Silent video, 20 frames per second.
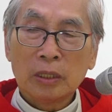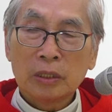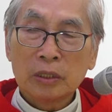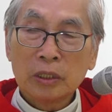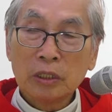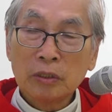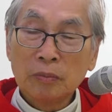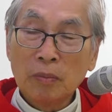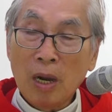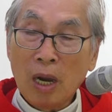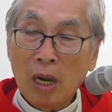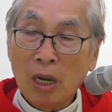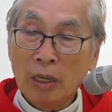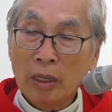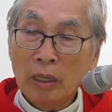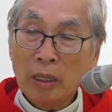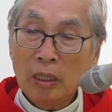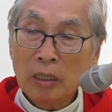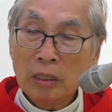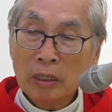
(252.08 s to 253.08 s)
từ
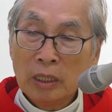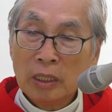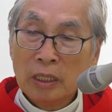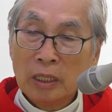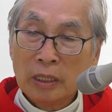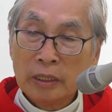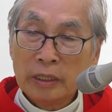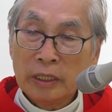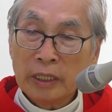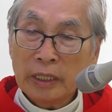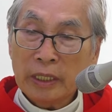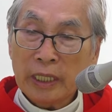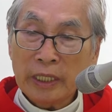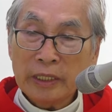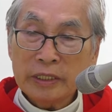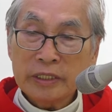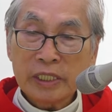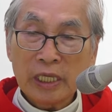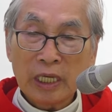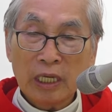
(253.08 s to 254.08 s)
bỏ những cái
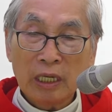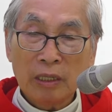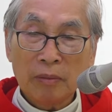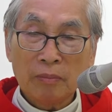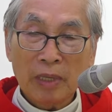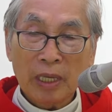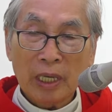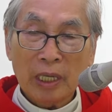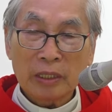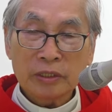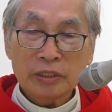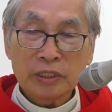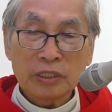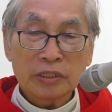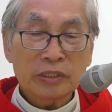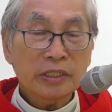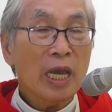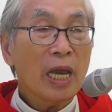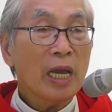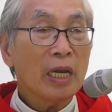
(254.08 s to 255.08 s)
gì mà sự
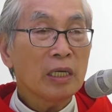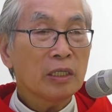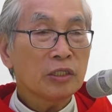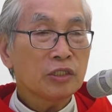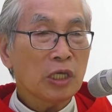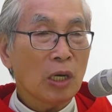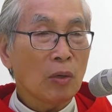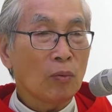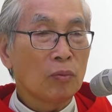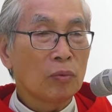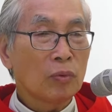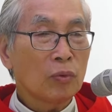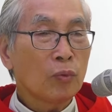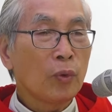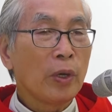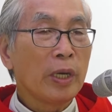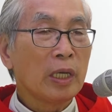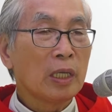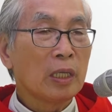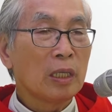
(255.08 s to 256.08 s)
sang trọng
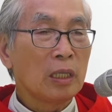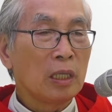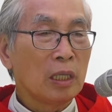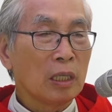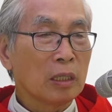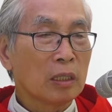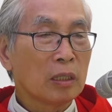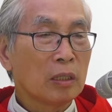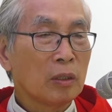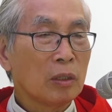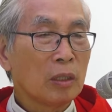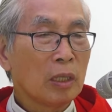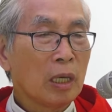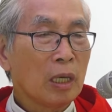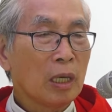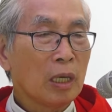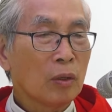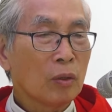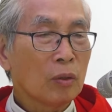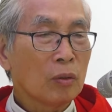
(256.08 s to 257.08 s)
quyền lực
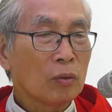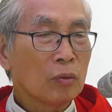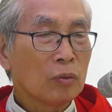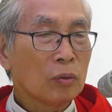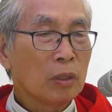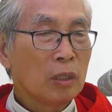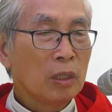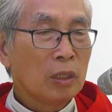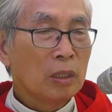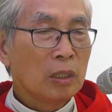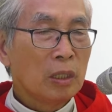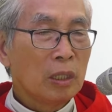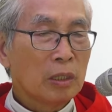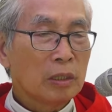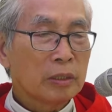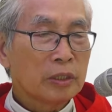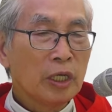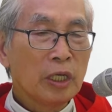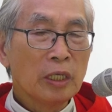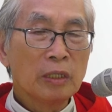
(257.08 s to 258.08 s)
à,
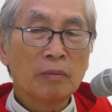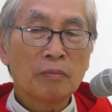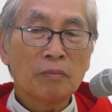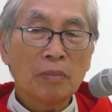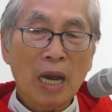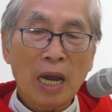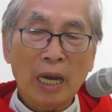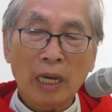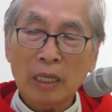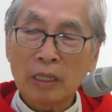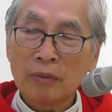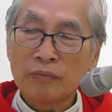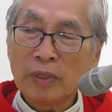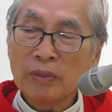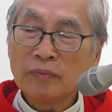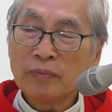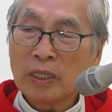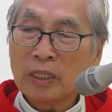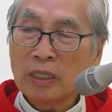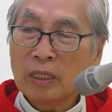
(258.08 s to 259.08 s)
tiền bạc
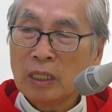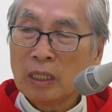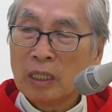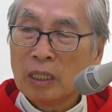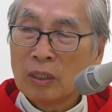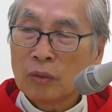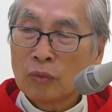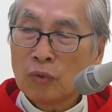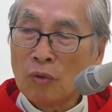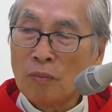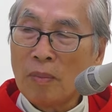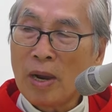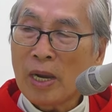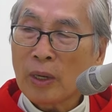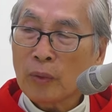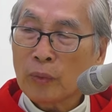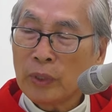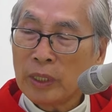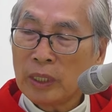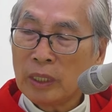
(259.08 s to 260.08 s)
vân vân của
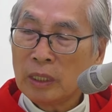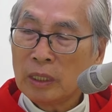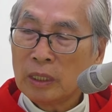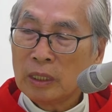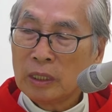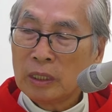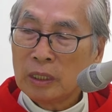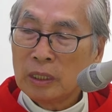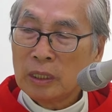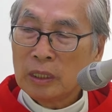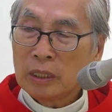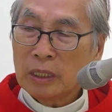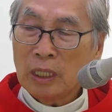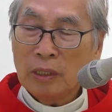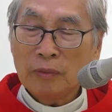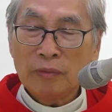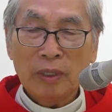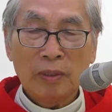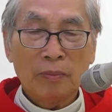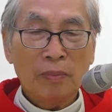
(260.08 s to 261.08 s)
ma quỷ
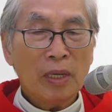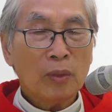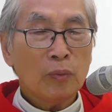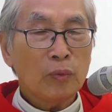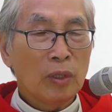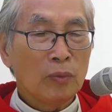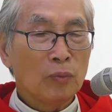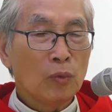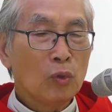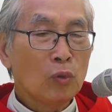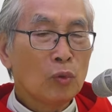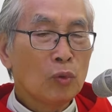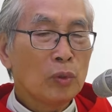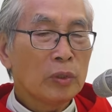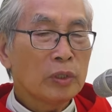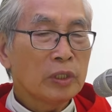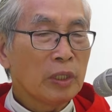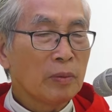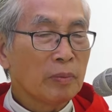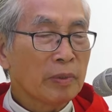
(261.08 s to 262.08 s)
cái vì ma quỷ muốn luôn
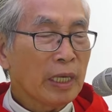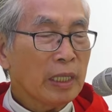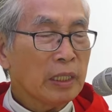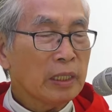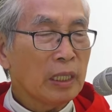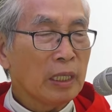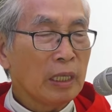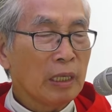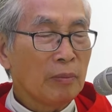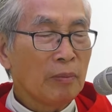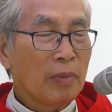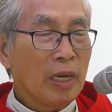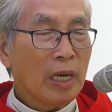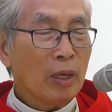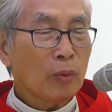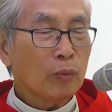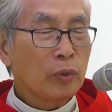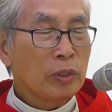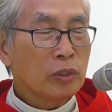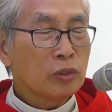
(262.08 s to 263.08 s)
luôn tìm cách để
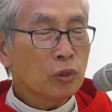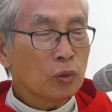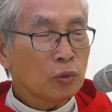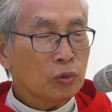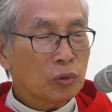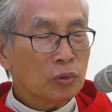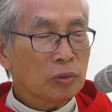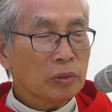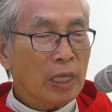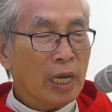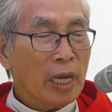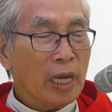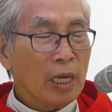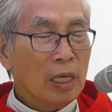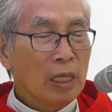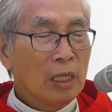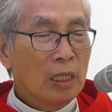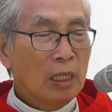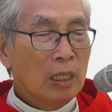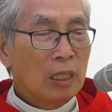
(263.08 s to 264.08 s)
mà quyến rũ chúng ta
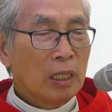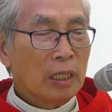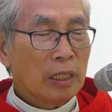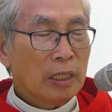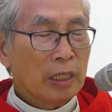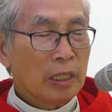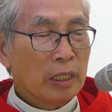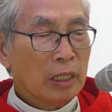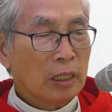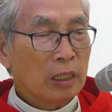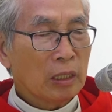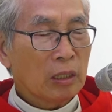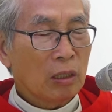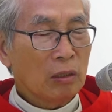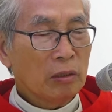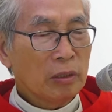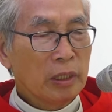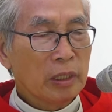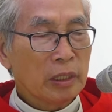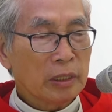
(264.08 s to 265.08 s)
à, để
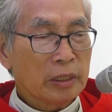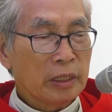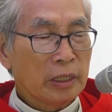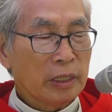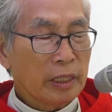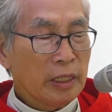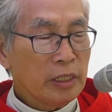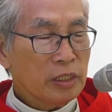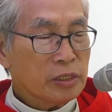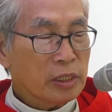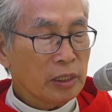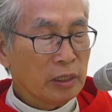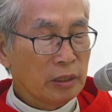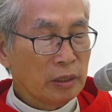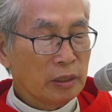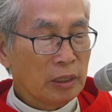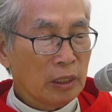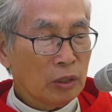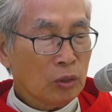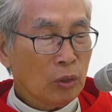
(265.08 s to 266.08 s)
có được những cái
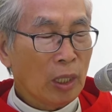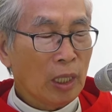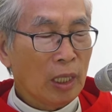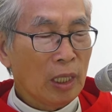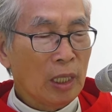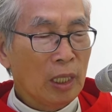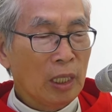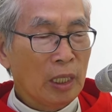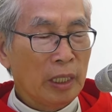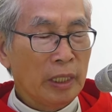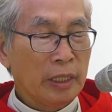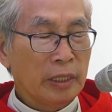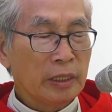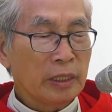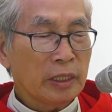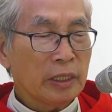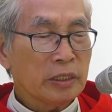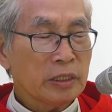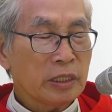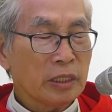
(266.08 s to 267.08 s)
sự à, thuận lợi
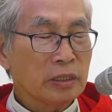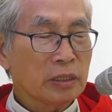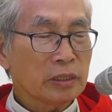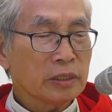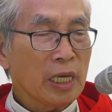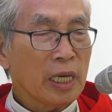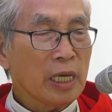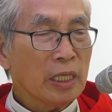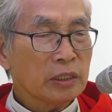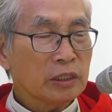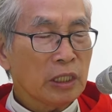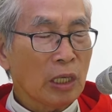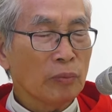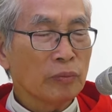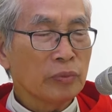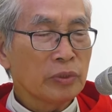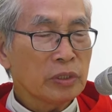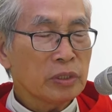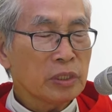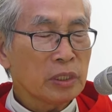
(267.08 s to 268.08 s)
những cái sự sang
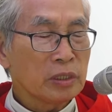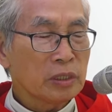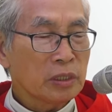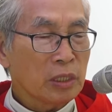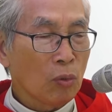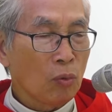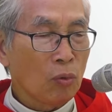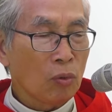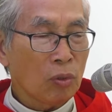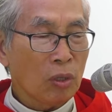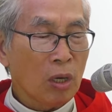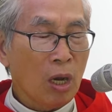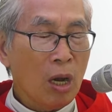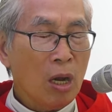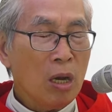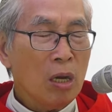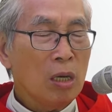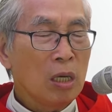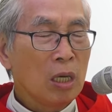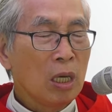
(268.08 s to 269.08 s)
trọng những sự giàu
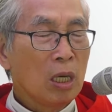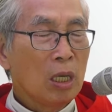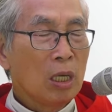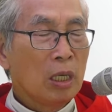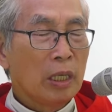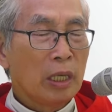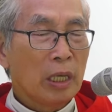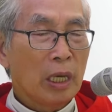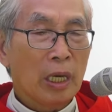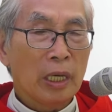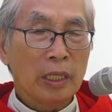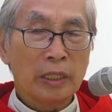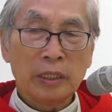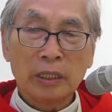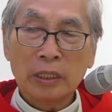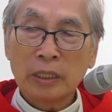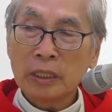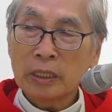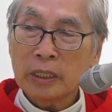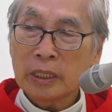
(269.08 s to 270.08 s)
có à,
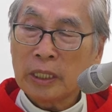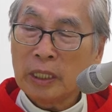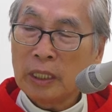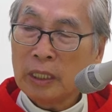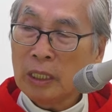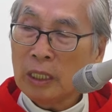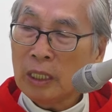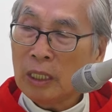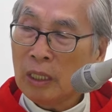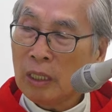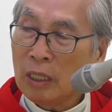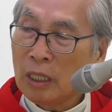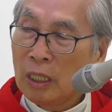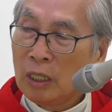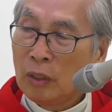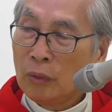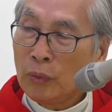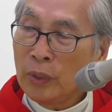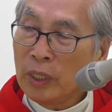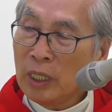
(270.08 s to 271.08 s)
những cái à,
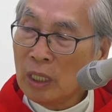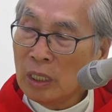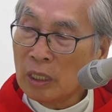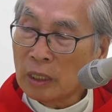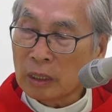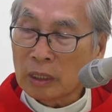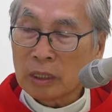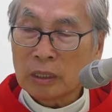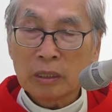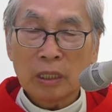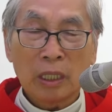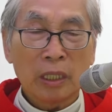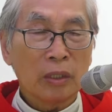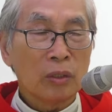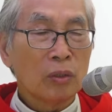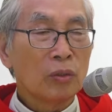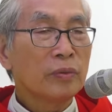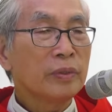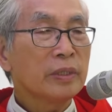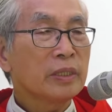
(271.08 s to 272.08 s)
uy lực à,
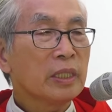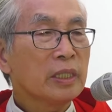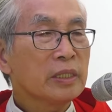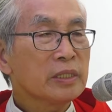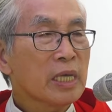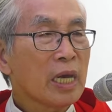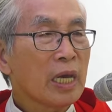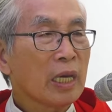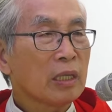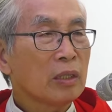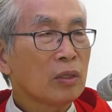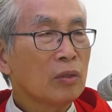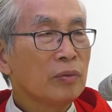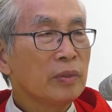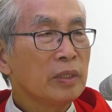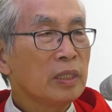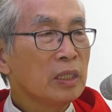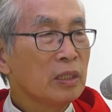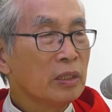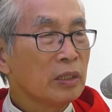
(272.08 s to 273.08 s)
đối với thế gian đối
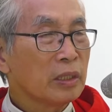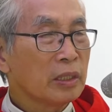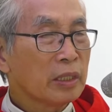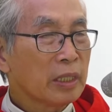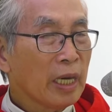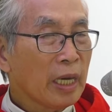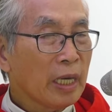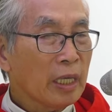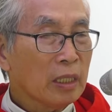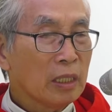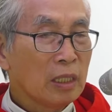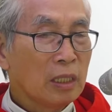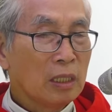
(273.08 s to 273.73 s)
với những người khác